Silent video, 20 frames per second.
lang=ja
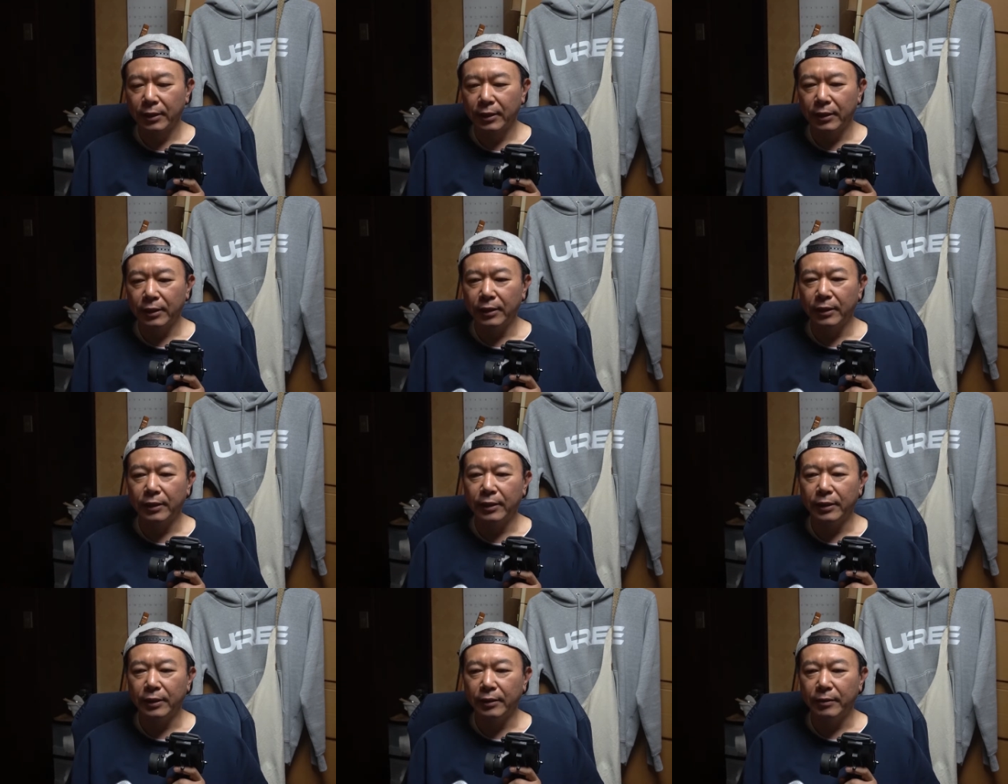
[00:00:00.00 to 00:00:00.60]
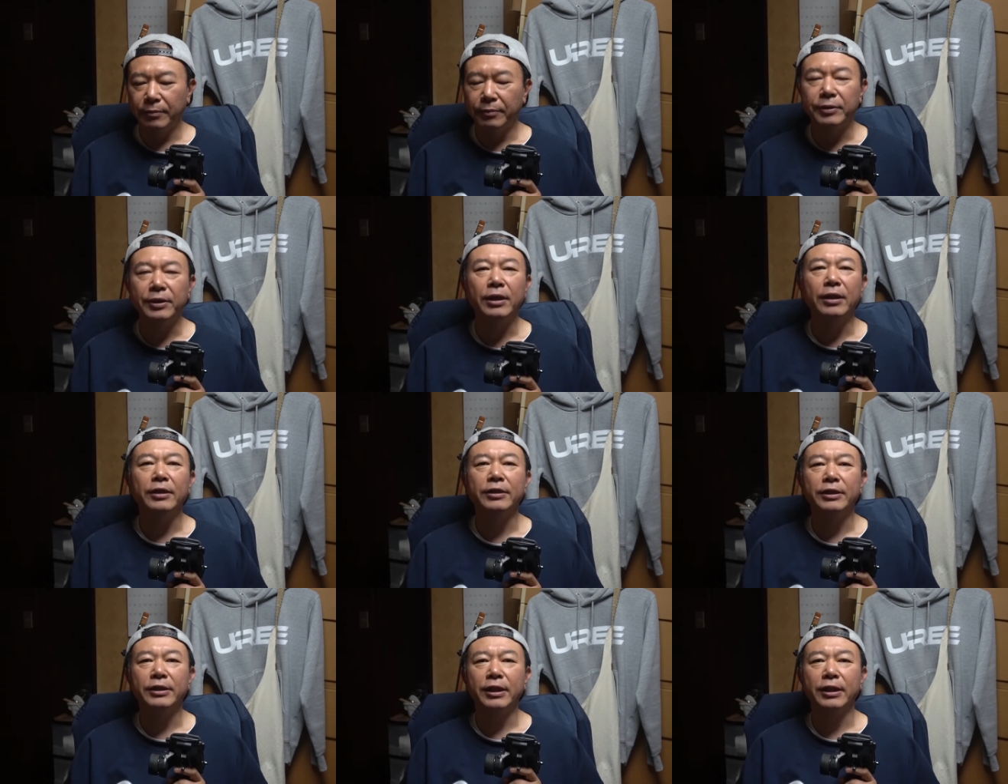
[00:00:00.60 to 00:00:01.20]
えー、
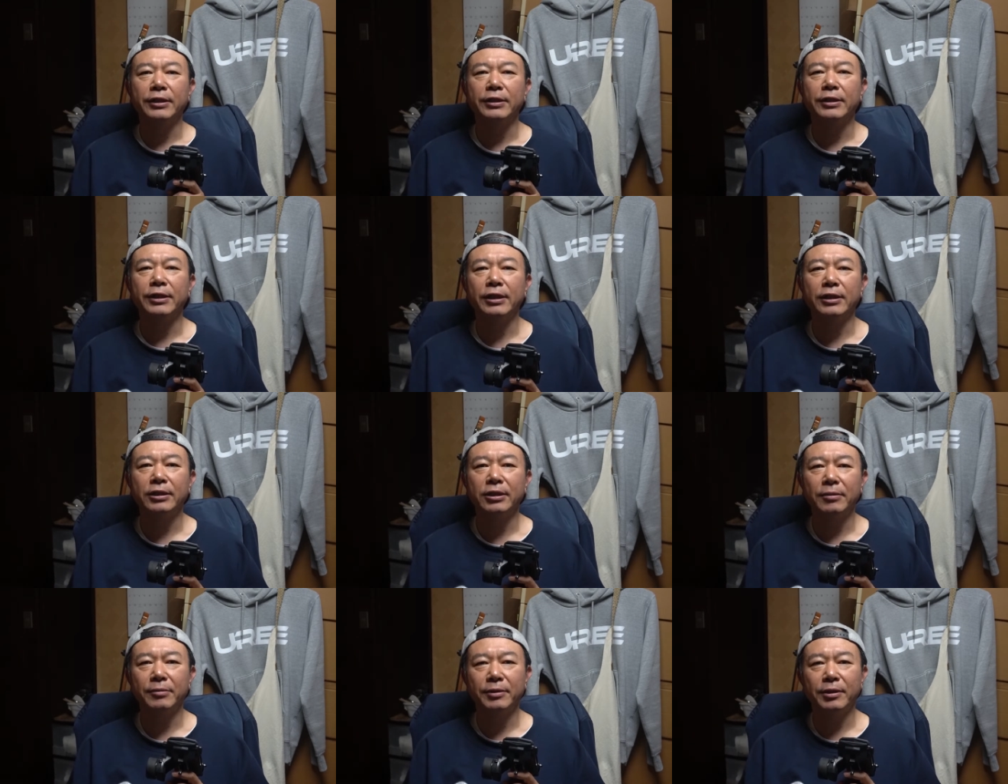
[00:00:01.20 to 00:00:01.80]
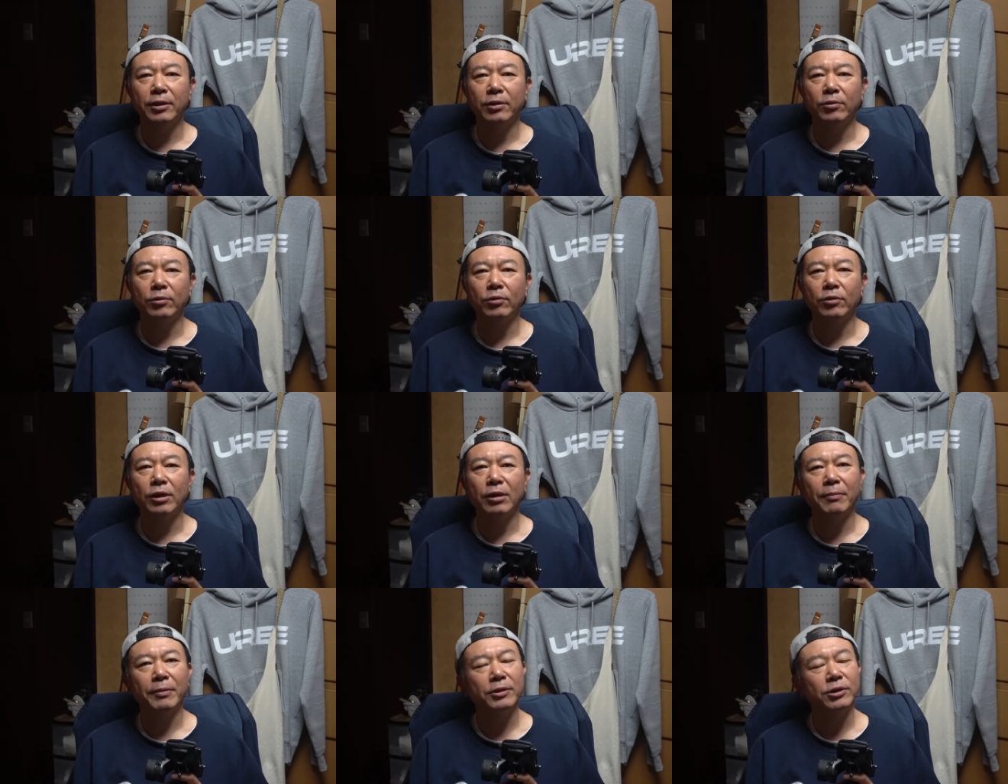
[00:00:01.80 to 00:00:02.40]
VRC 走らせてみたとこ
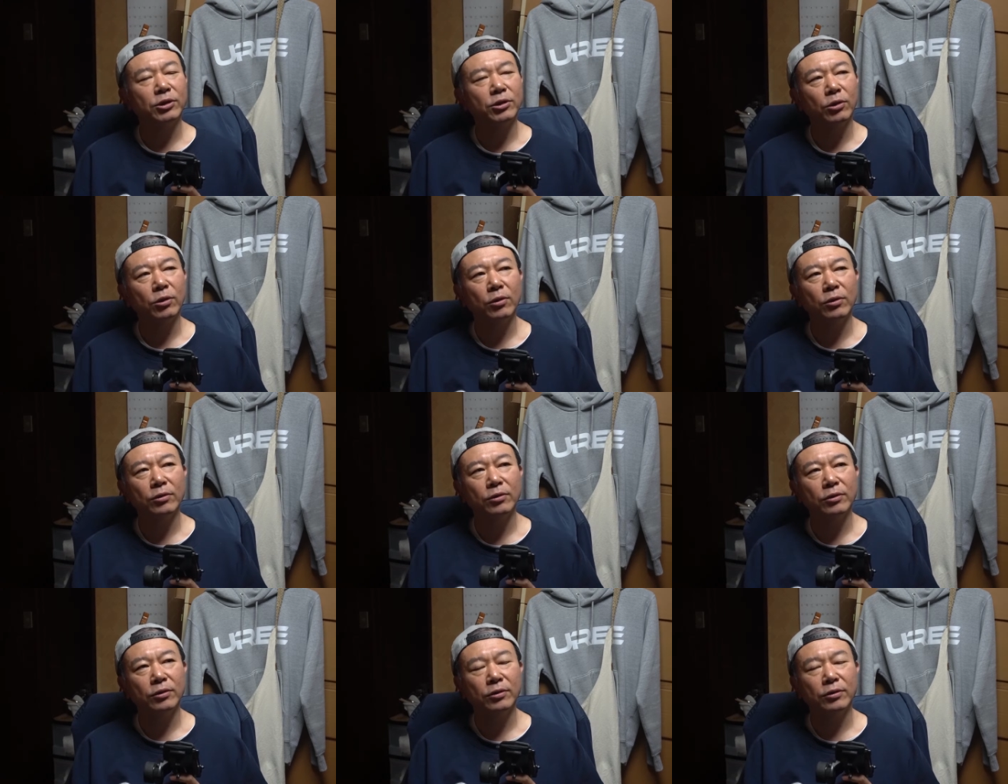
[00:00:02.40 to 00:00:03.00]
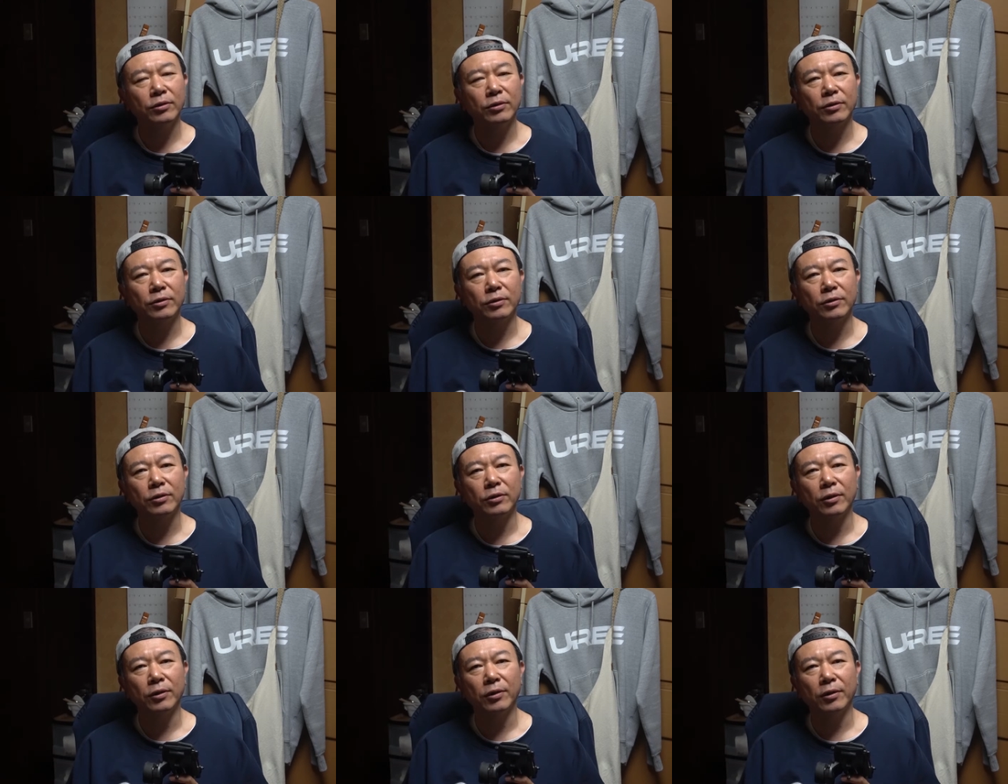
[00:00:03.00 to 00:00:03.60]
ろやっぱりちょっ
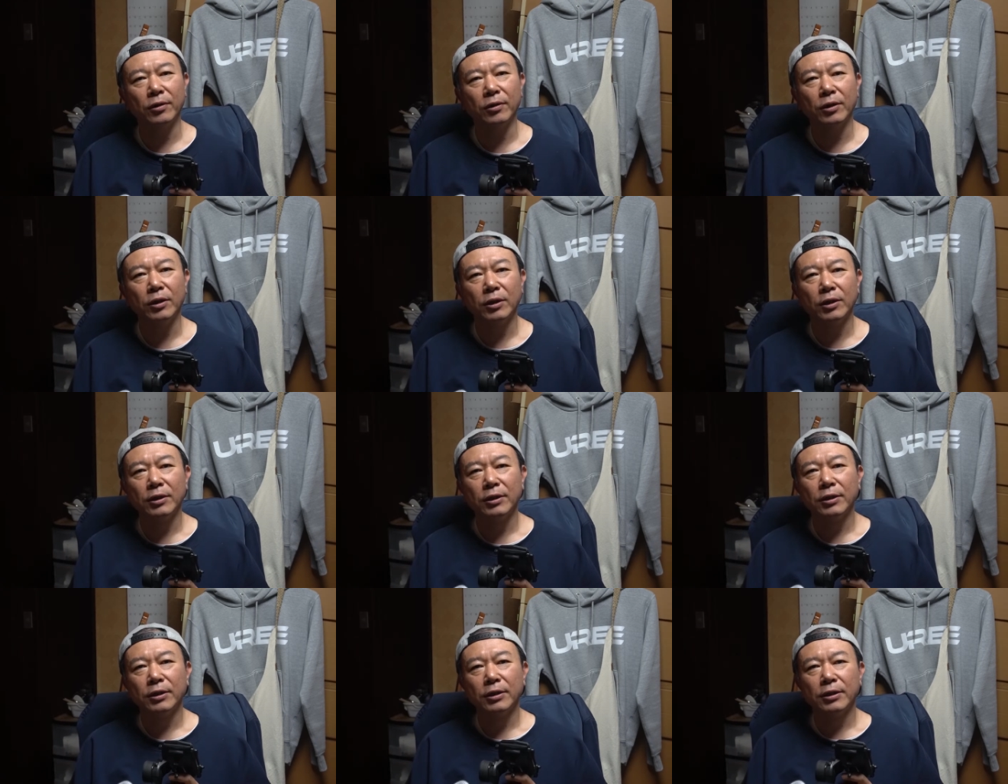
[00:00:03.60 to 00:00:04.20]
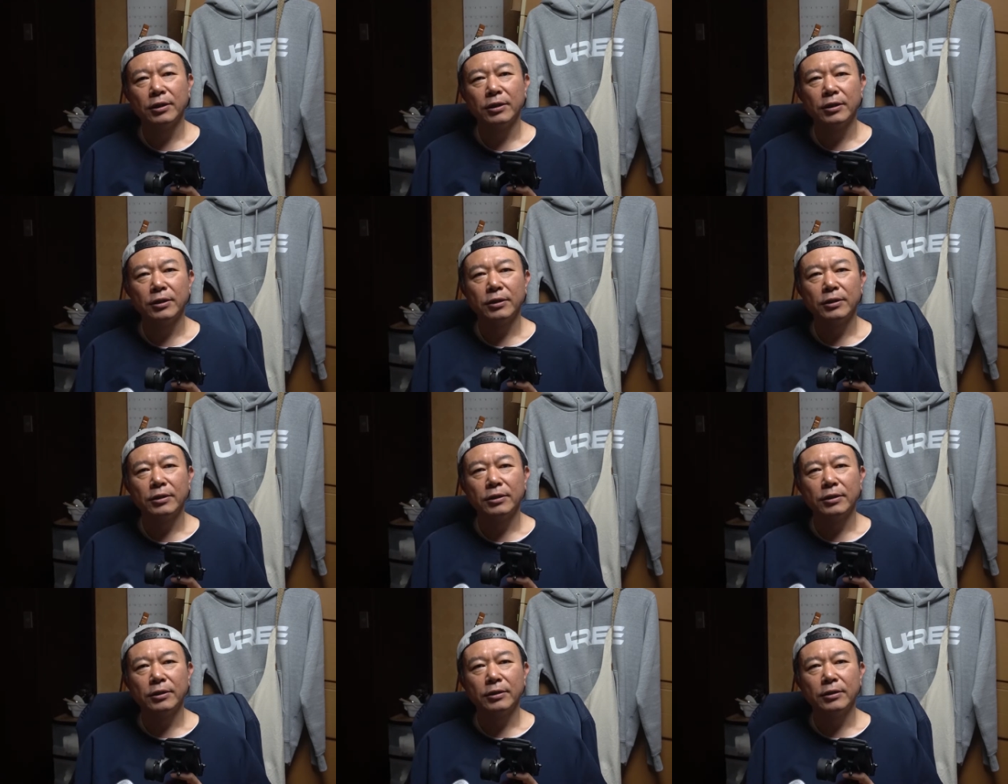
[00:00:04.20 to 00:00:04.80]
と
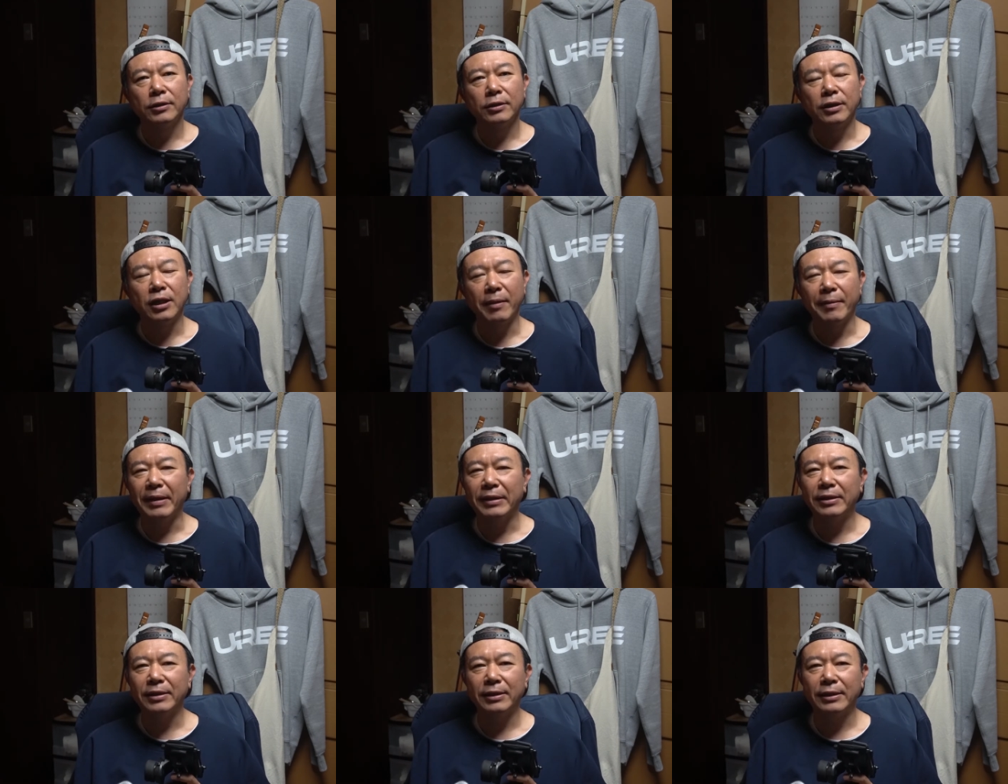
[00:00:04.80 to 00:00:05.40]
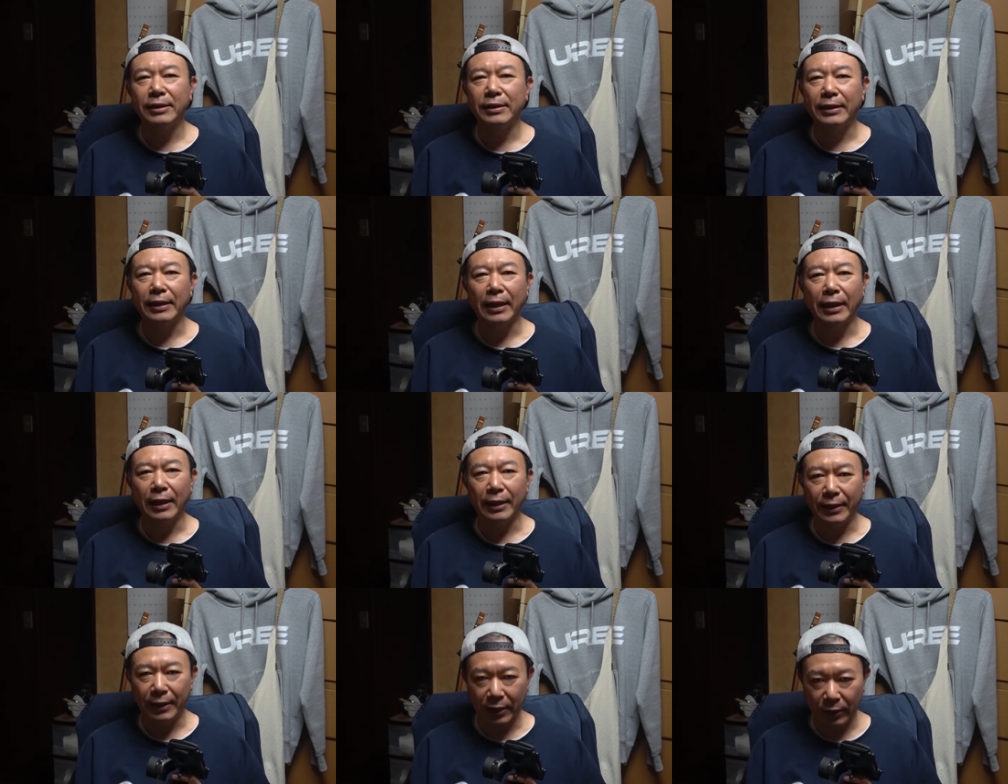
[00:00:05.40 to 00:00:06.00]
狭すぎた
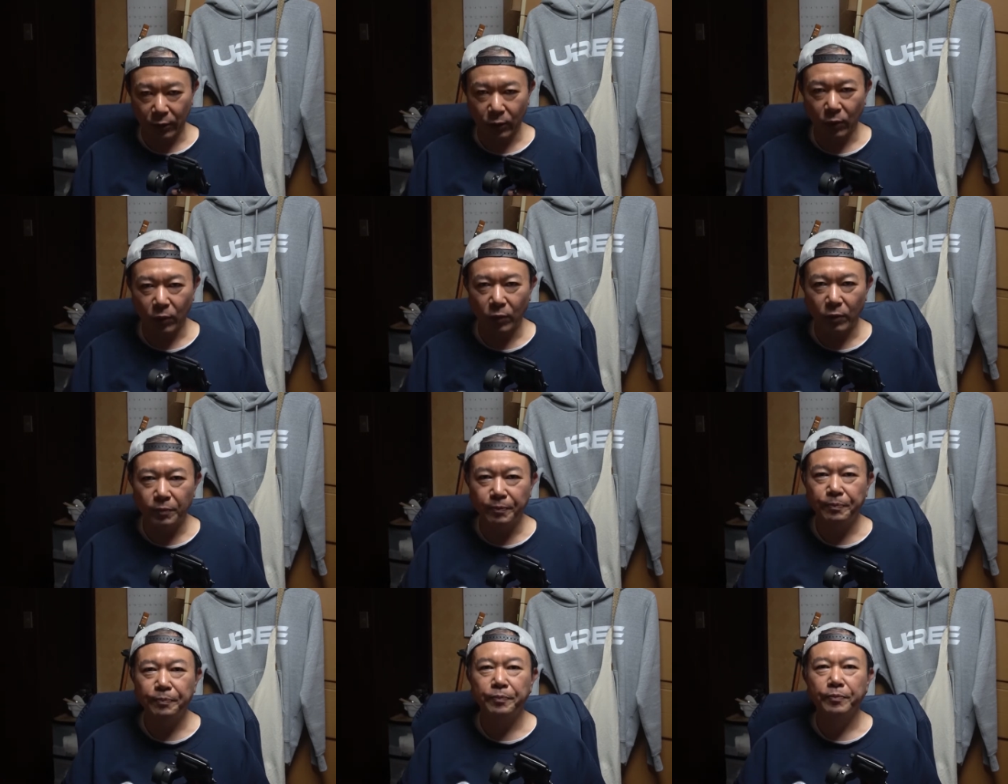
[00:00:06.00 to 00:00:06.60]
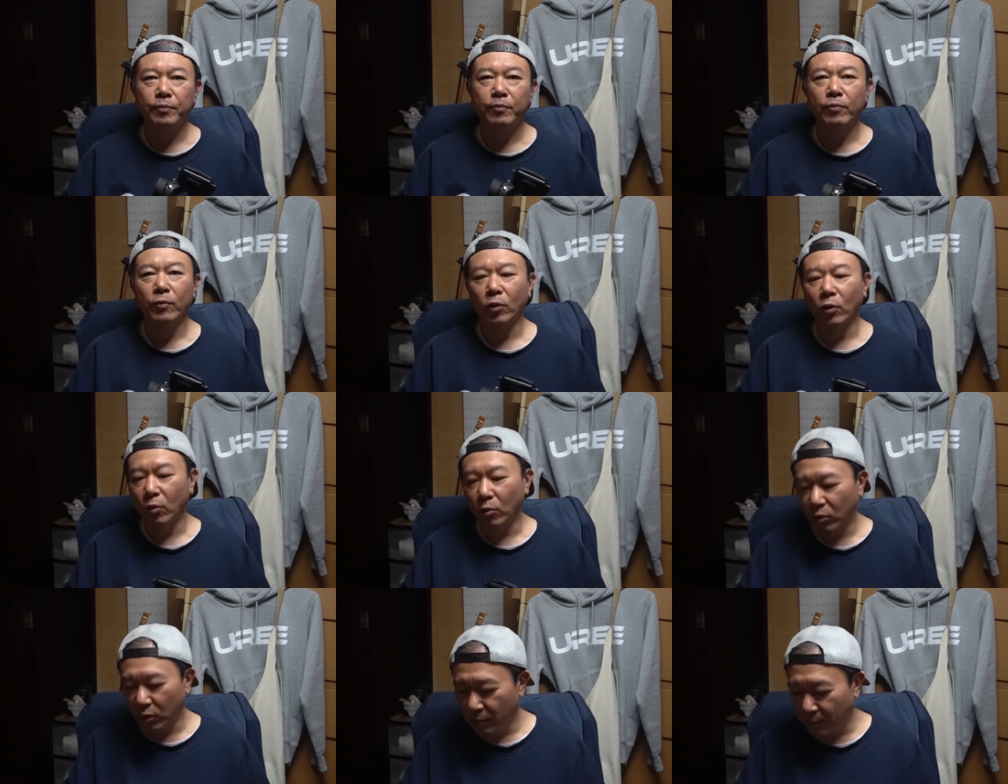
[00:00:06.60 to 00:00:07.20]
かなと
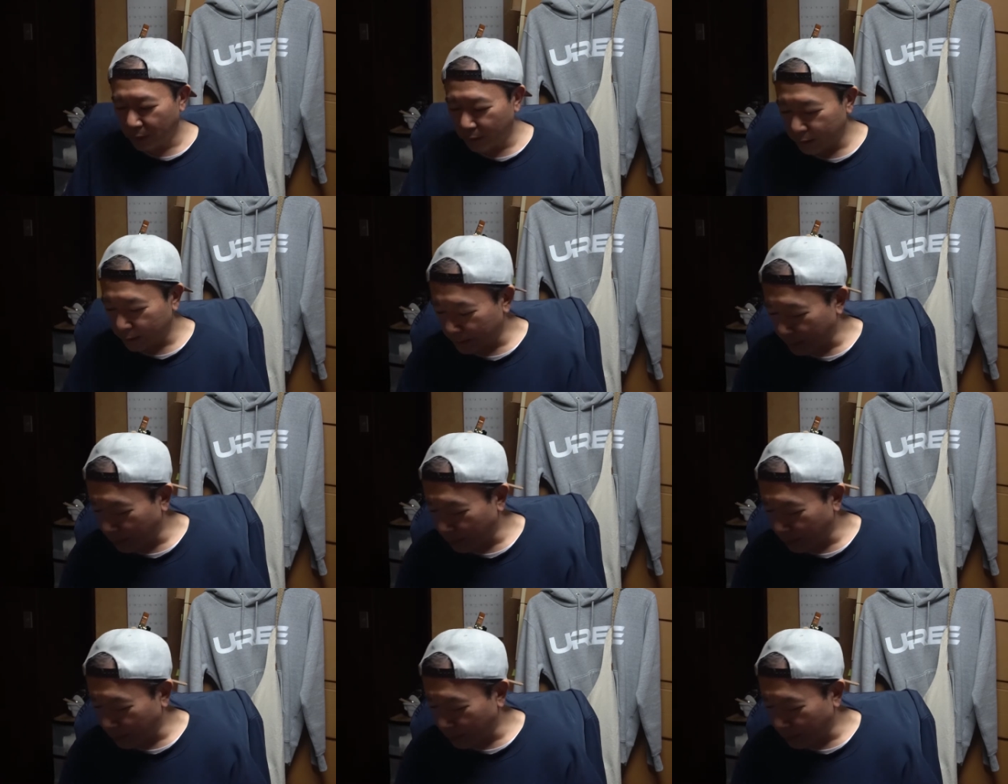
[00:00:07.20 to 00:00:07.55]
思いまし